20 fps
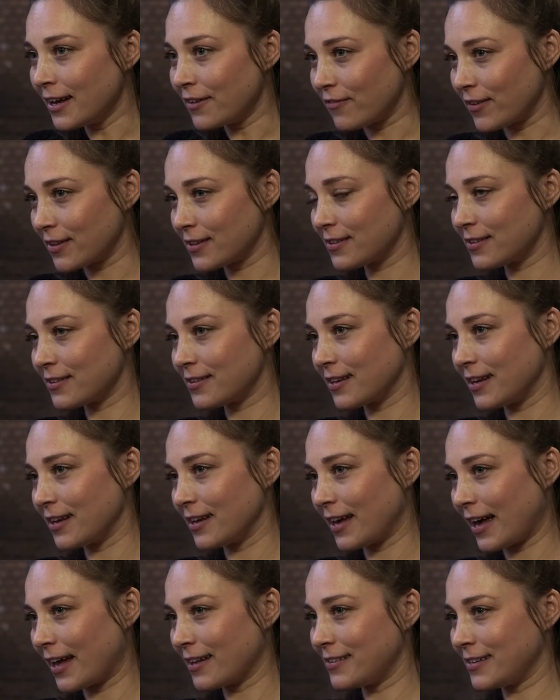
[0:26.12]
Was
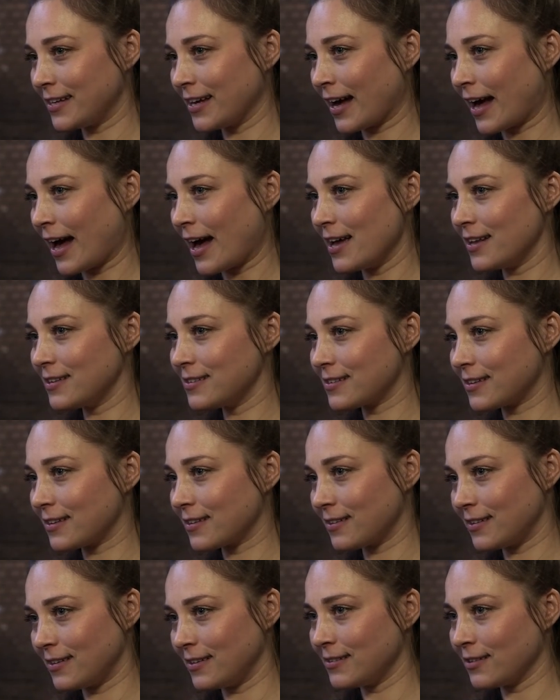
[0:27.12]
äh, hat Sie gereizt,
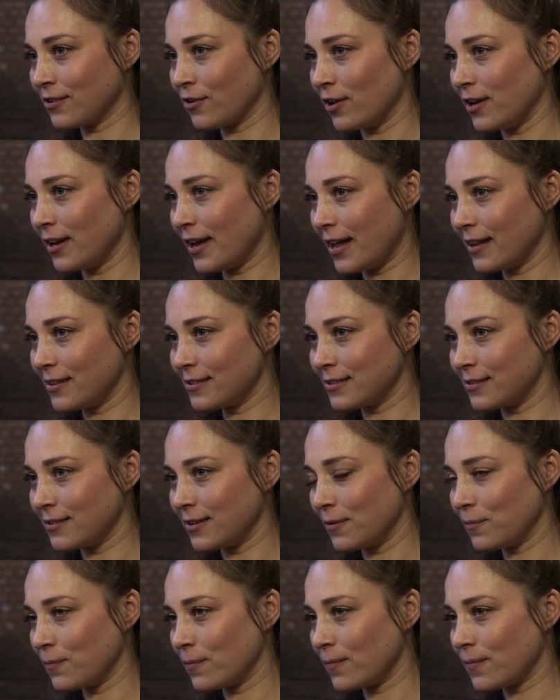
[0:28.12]
diese Rolle
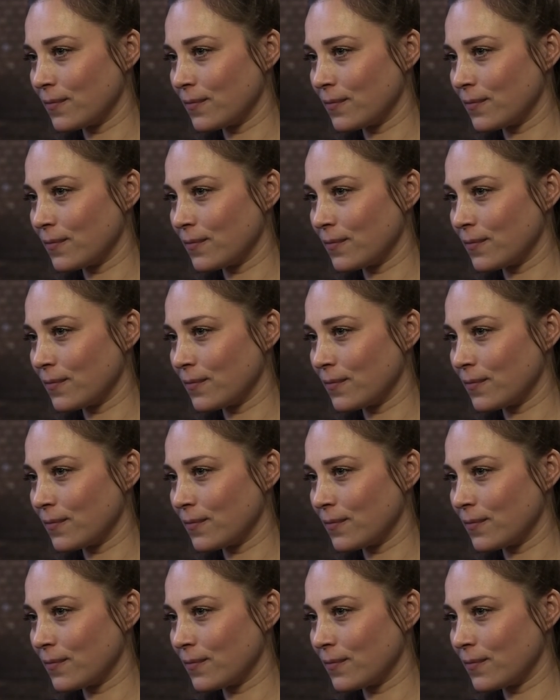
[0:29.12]
anzunehmen?